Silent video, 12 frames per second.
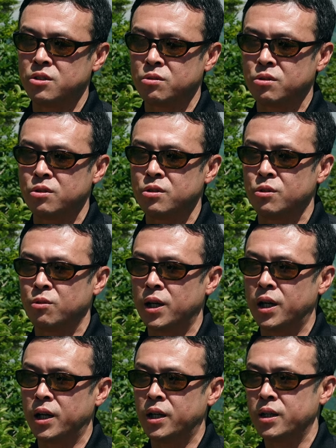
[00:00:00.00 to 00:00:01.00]
場というの
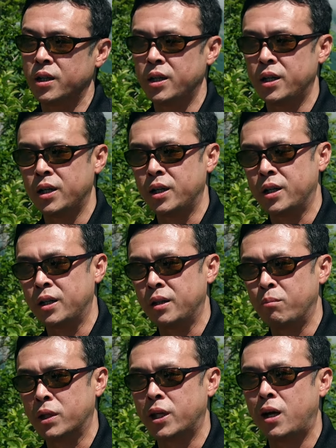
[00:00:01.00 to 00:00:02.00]
は、
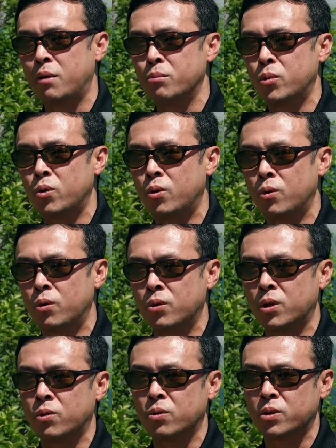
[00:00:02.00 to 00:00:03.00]
えーまあ、暖
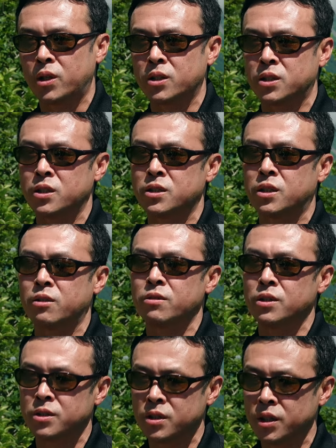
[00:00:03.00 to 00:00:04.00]
房をたくさん使う
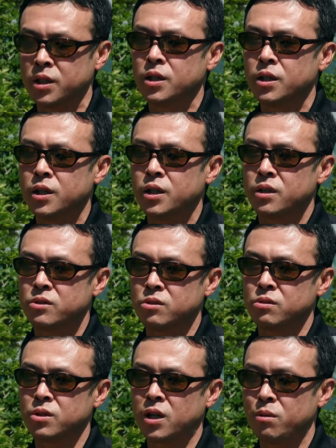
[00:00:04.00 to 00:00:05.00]
んですね
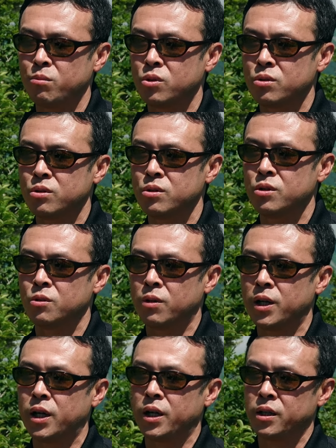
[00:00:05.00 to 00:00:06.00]
その暖房というの
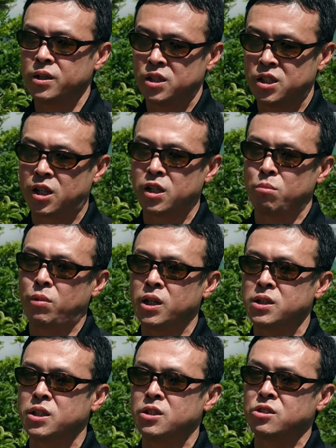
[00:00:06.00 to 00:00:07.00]
は地下に
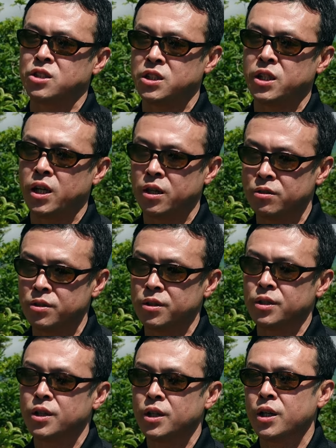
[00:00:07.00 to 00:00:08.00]
埋設してあ
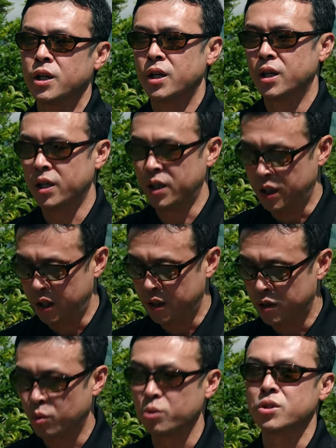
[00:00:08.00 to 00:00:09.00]
る、
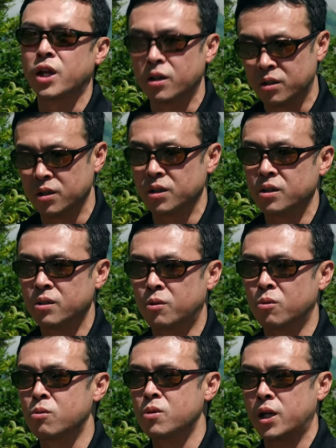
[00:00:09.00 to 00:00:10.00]
えー、灯油タンク
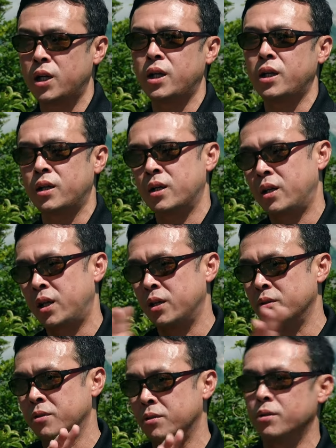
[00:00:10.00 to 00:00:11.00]
ここから
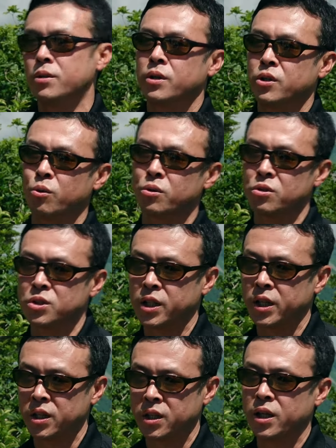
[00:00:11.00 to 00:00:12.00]
あの供給
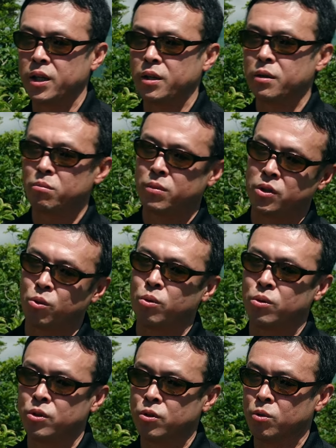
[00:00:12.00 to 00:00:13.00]
されてまあ、
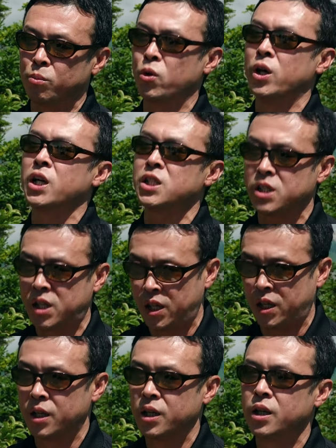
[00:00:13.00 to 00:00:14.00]
灯油を燃やして、